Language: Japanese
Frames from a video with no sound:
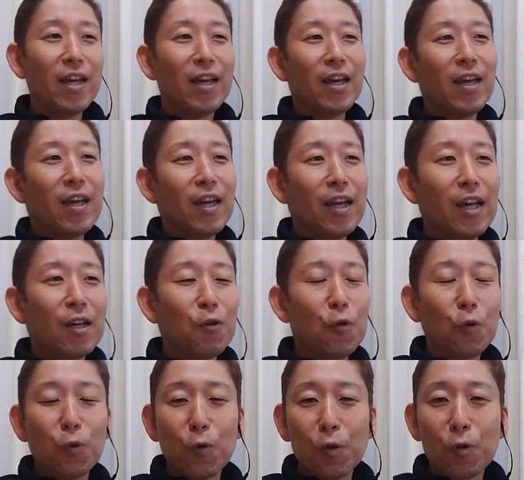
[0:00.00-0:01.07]
えー、いろい
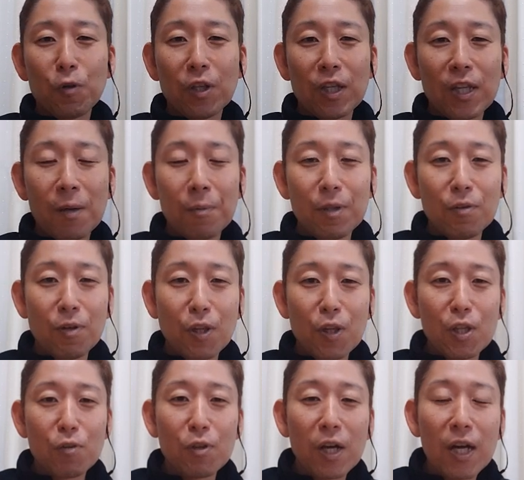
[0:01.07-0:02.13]
ろ取り寄せて食べてるけど
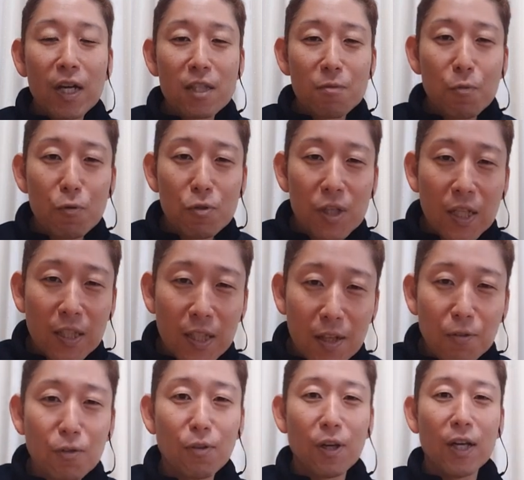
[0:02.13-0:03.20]
いくらが一番美味しかった
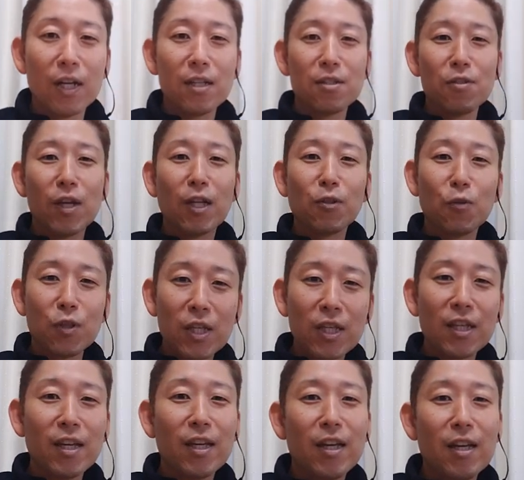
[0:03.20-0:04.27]
よという話の後
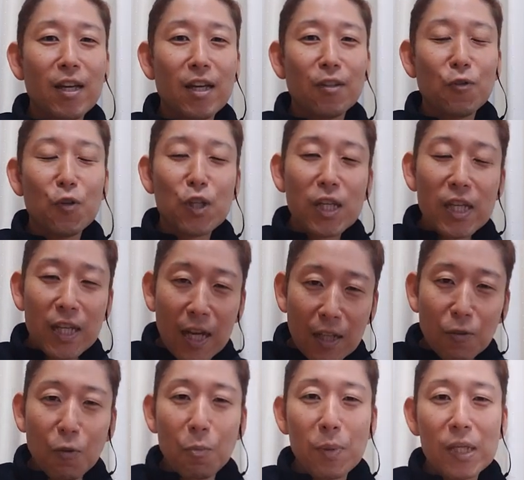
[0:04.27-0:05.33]
にそれでいい
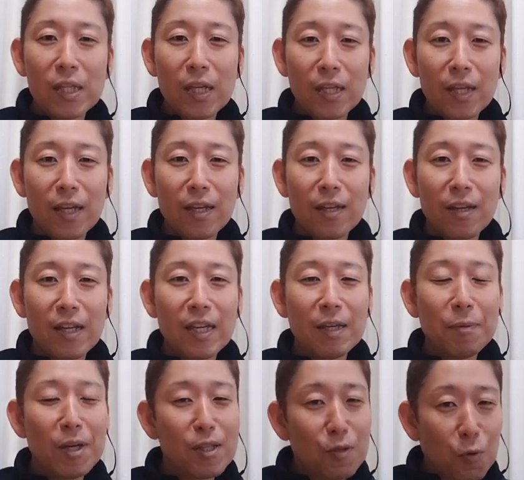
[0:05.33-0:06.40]
かとみんなでい
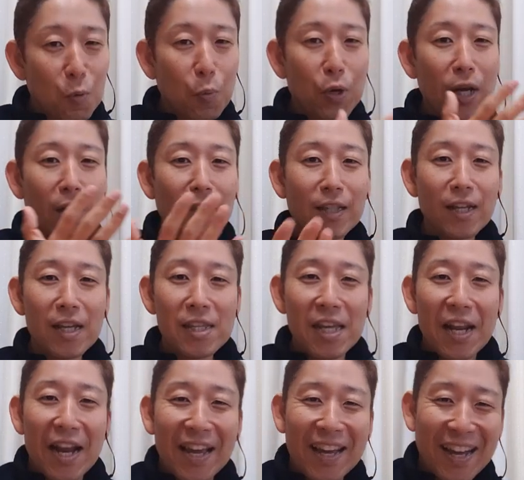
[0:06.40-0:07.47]
まいちこう盛り上がってないん
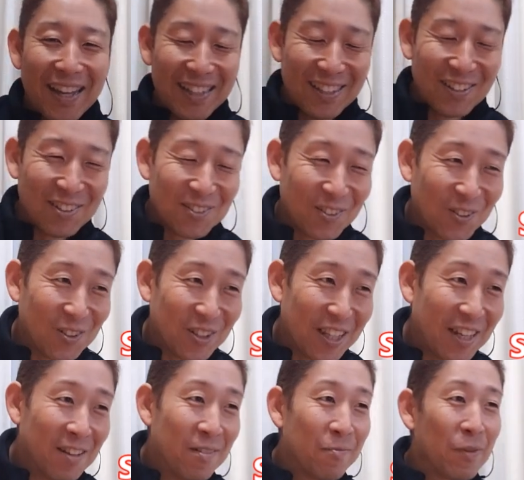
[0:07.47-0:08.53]
じゃないかというところ
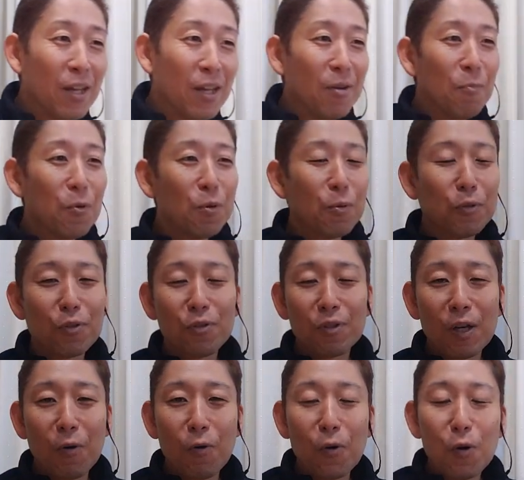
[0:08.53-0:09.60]
で森本君
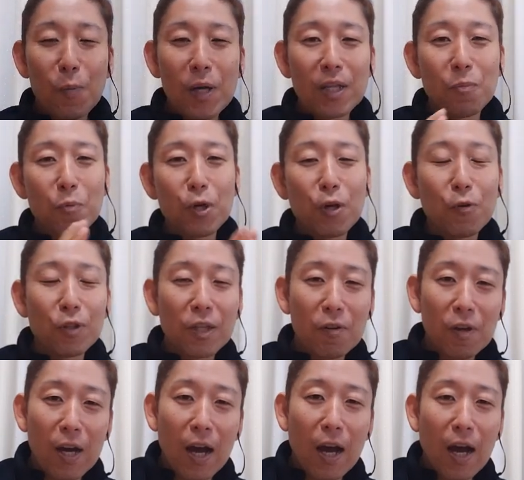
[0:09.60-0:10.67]
が追い込まれてもう一個言ったの
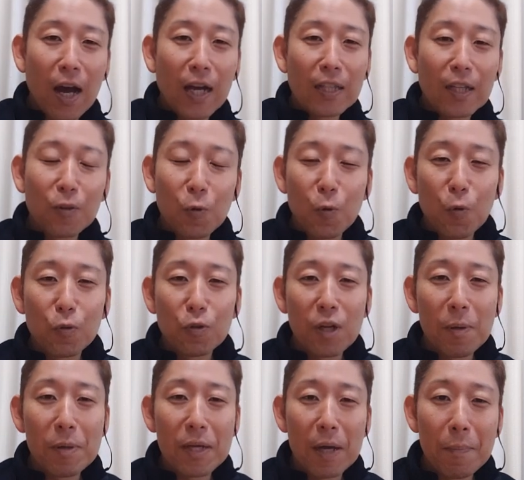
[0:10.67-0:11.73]
が博多豚骨
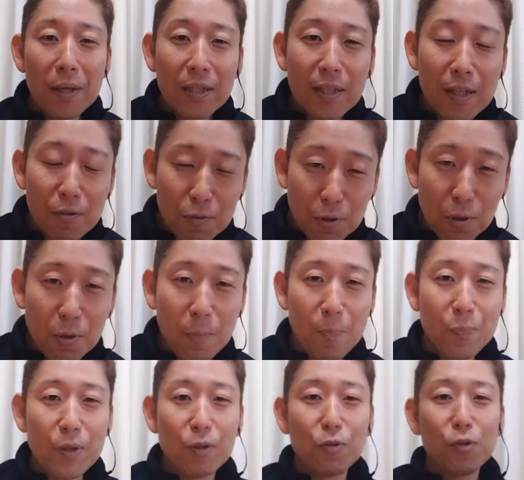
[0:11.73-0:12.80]
ラーメンにはまっていると
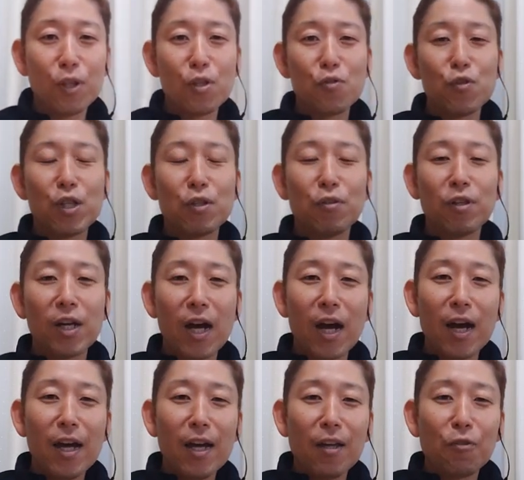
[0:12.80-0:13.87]
でそれで樹里君が「
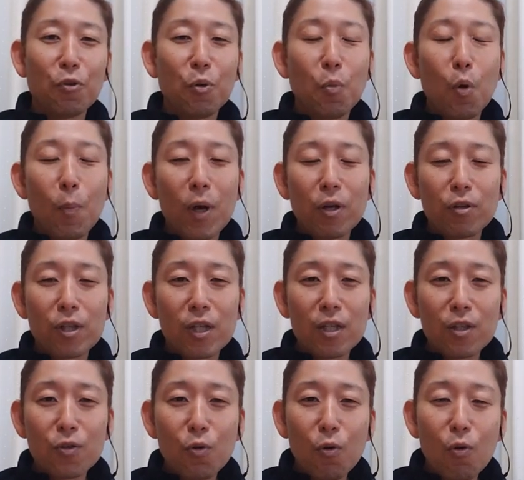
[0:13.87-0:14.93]
それもお前の
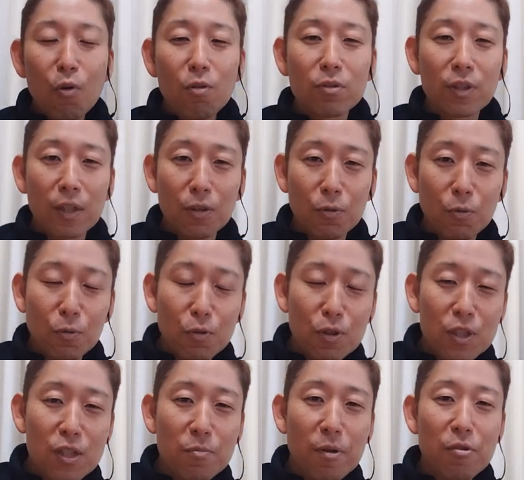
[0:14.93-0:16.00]
近況報告だよ」と今
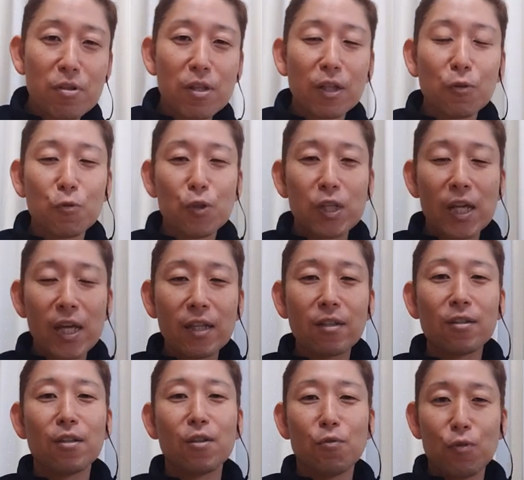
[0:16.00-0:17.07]
年一番嬉しかったじゃないっ
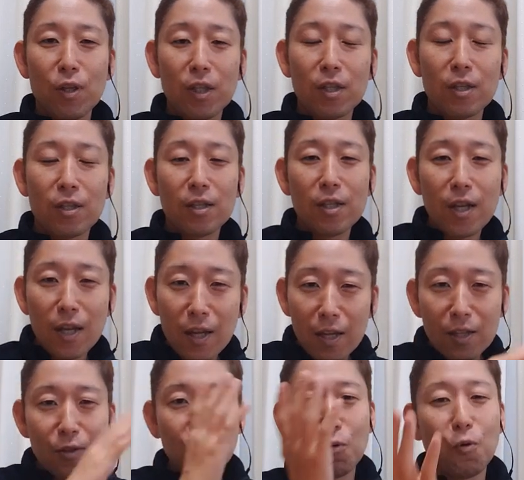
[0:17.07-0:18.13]
ていうね綺麗
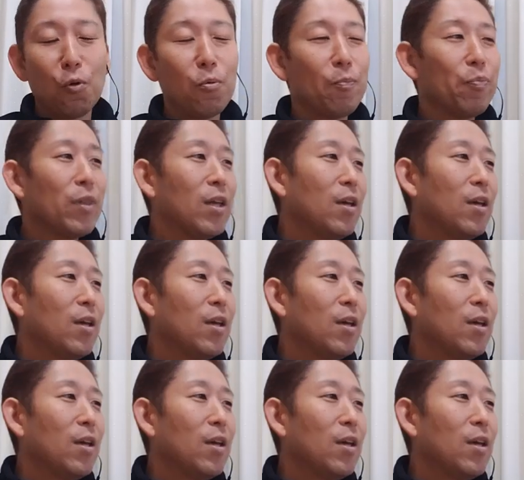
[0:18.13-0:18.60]
にこう